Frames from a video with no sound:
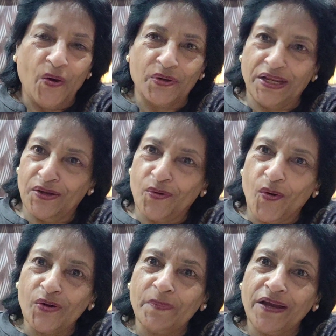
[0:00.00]
और एक
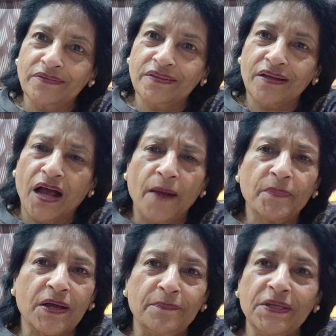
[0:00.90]
और बात
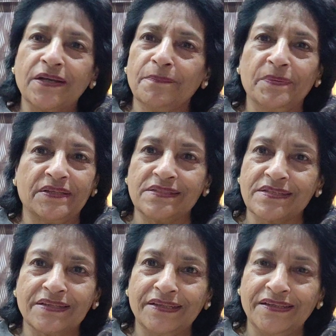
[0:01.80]
आप कभी
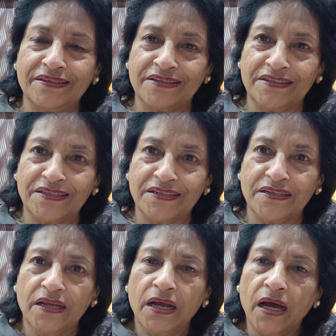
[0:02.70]
कंपैरिजन नहीं करेंगे
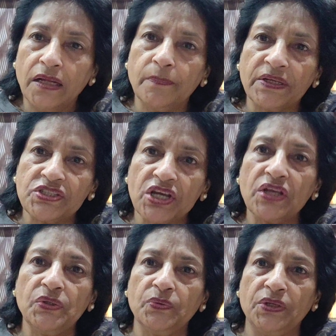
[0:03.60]
हर
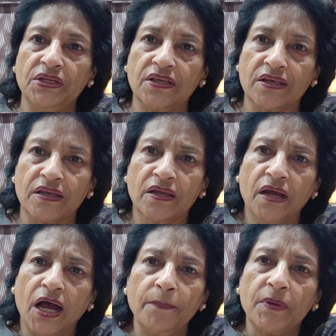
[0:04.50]
बच्चा यूनिक है
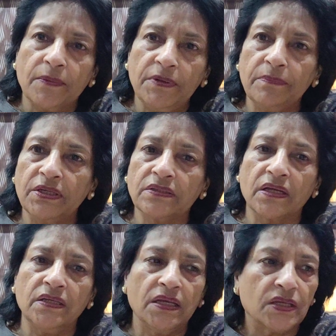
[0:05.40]
आप कभी मत
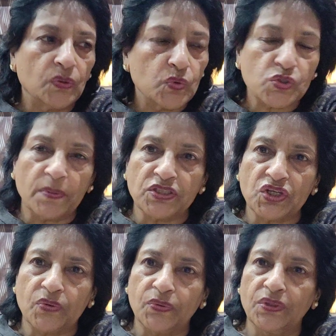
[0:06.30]
कहिए कि उस
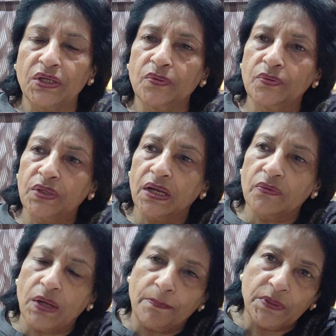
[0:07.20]
बच्चे को देखो या
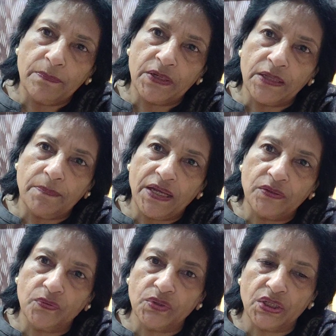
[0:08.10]
अपने बड़े
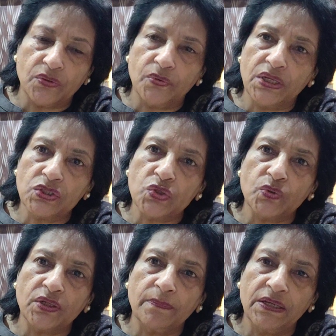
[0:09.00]
भाई को देखो या
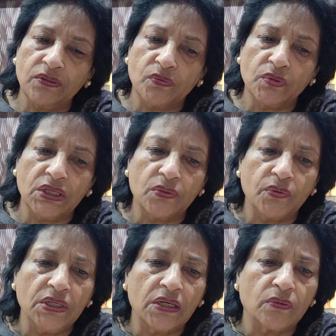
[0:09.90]
छोटी बहन को
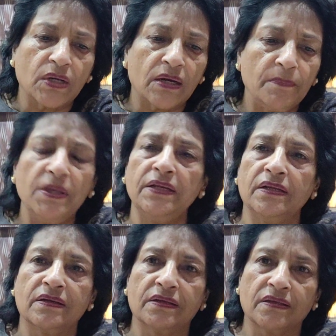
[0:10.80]
देखो ये कभी
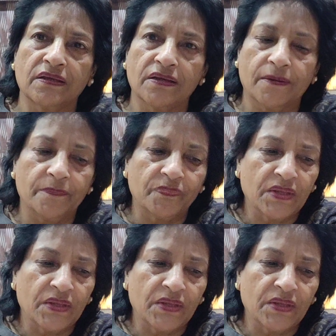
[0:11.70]
नहीं कहेंगे आप